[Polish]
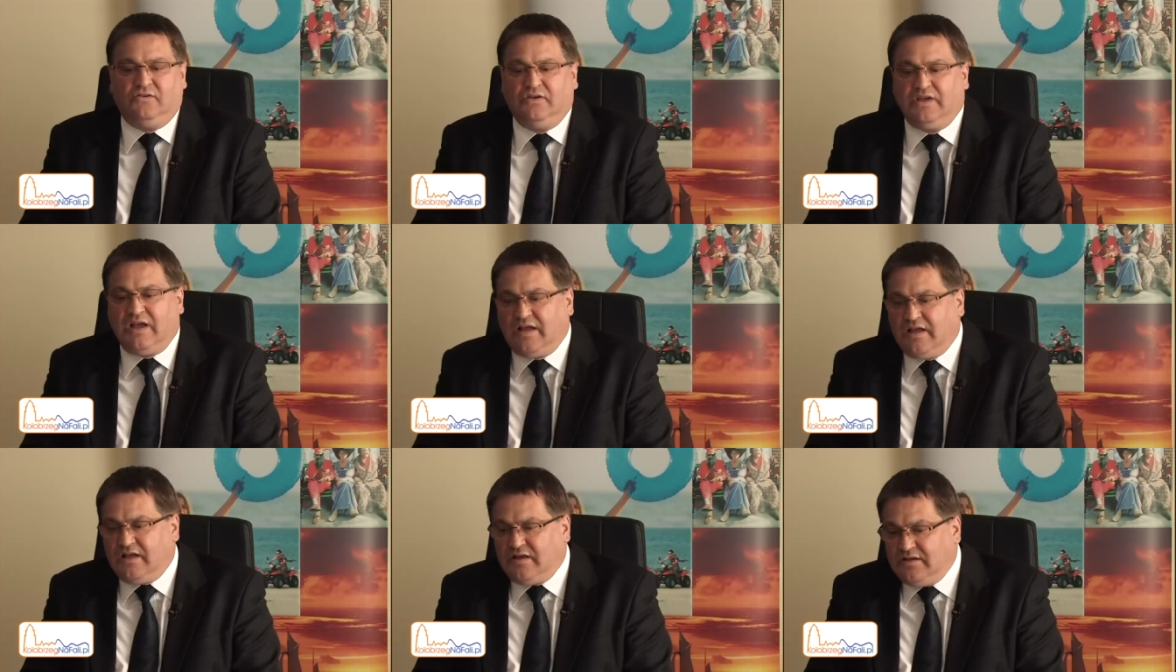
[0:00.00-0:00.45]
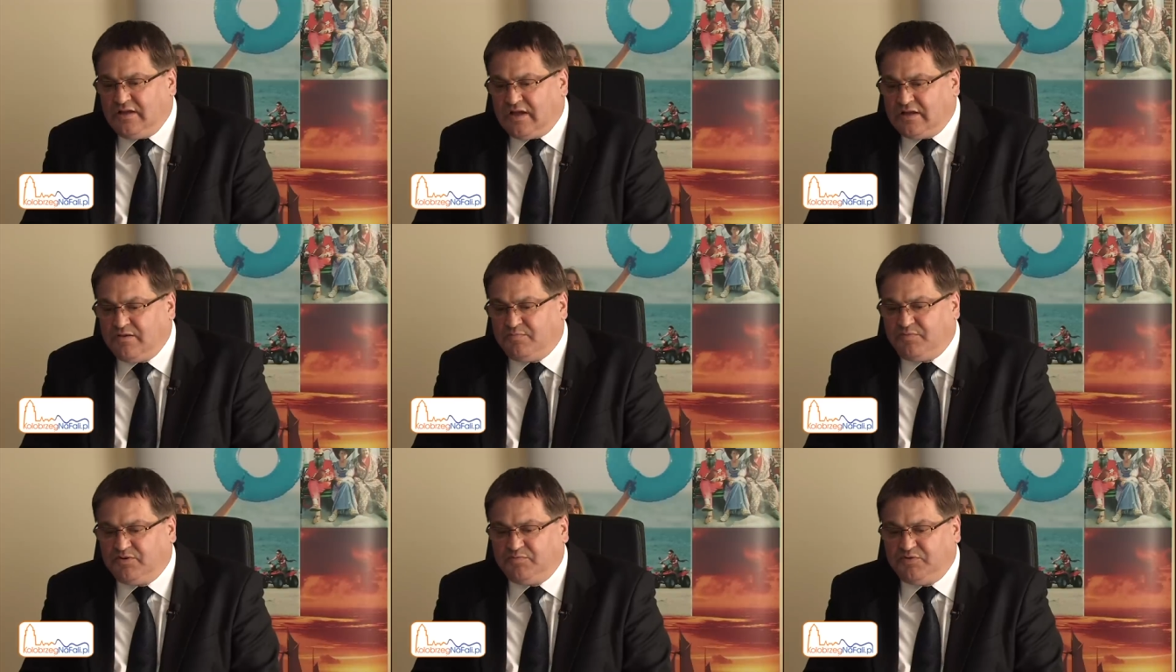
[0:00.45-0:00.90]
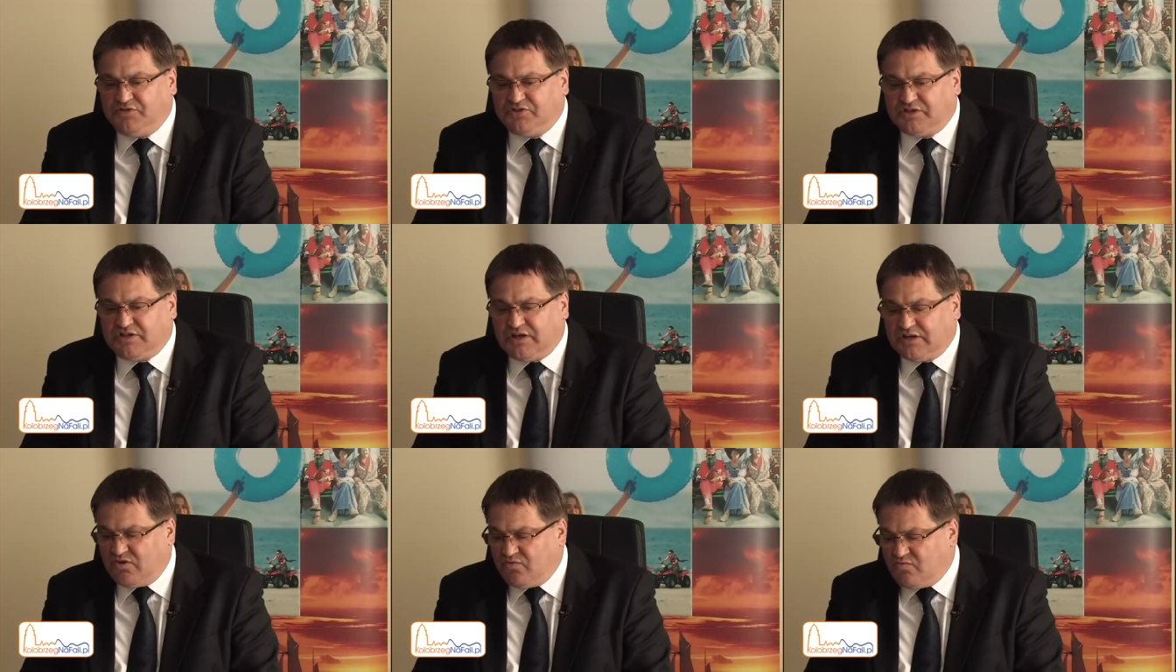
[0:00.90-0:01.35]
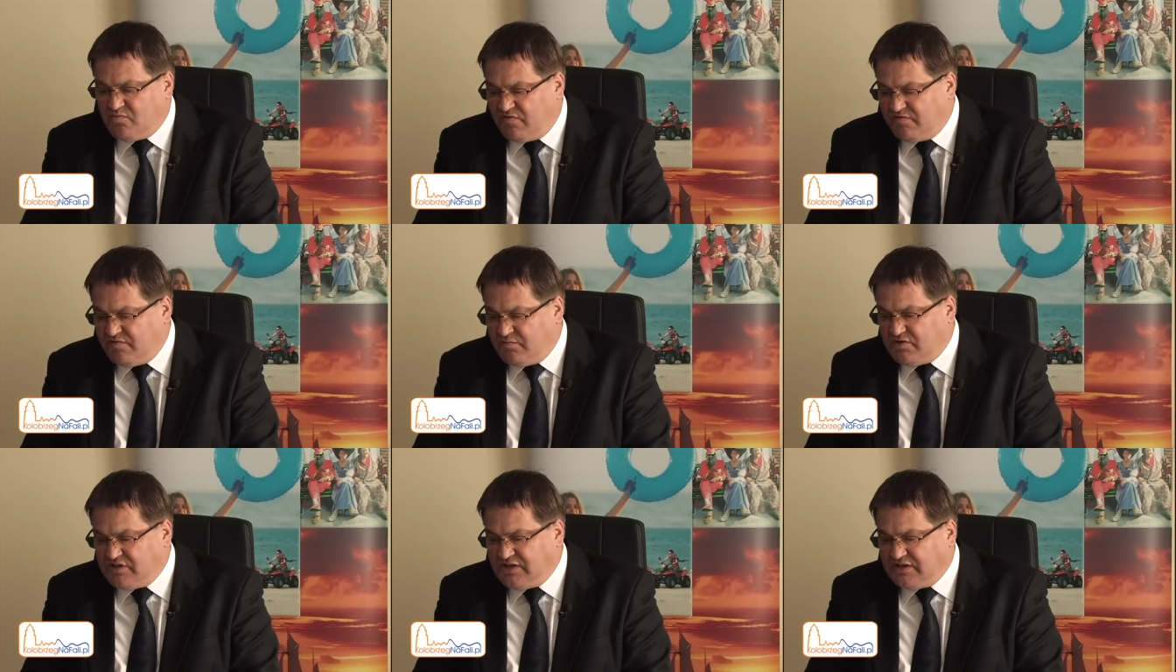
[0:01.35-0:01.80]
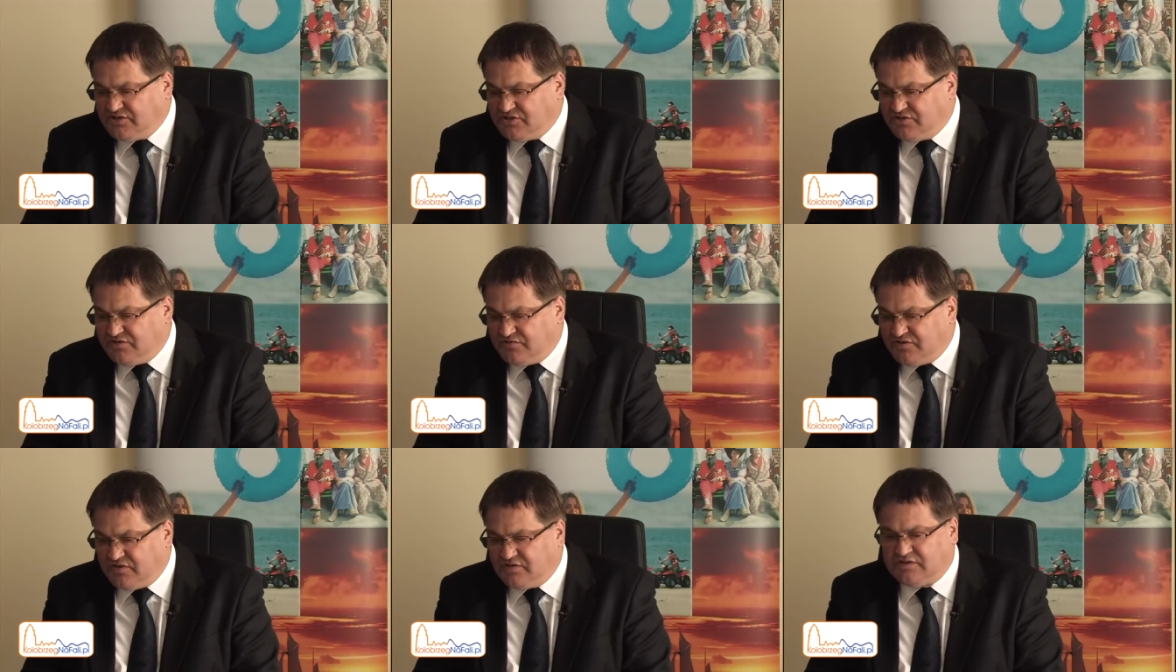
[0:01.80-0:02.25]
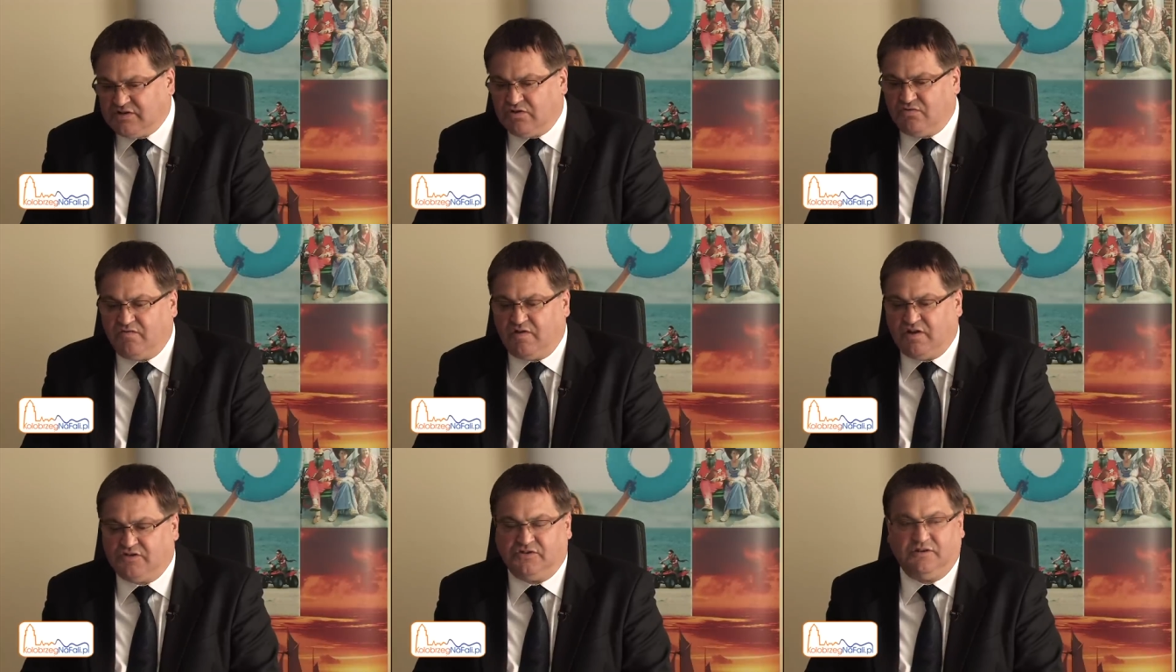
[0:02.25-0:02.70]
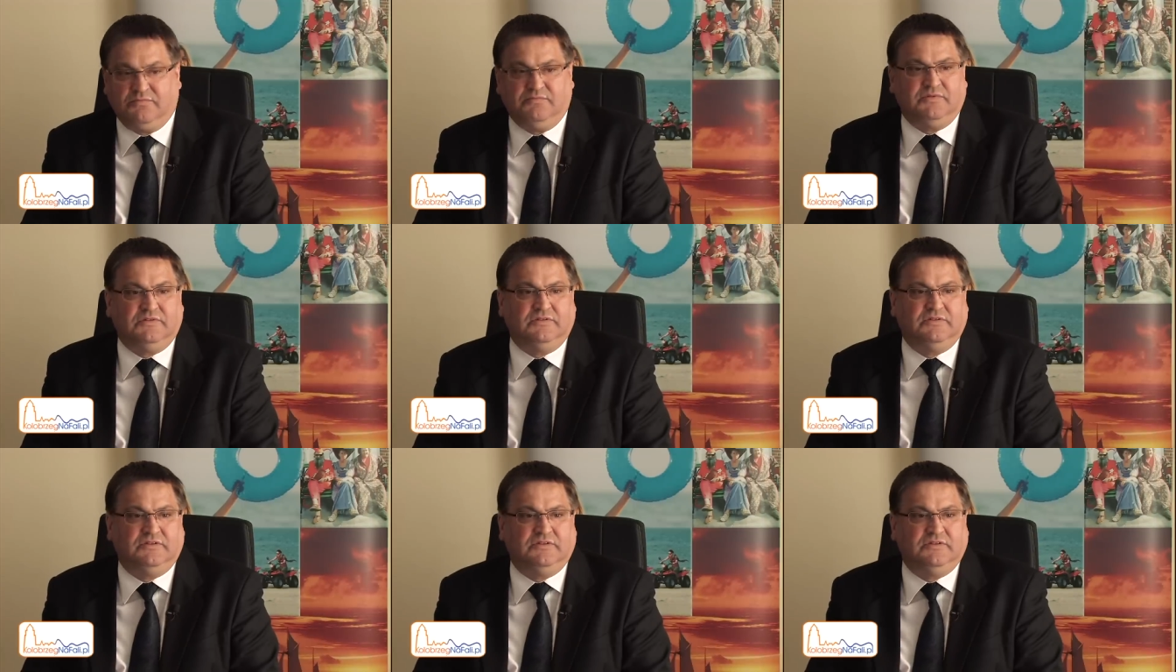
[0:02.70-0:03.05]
No ja, ja nie podpiszę takiej umowy, bo ona jest krzywdząca, uważam.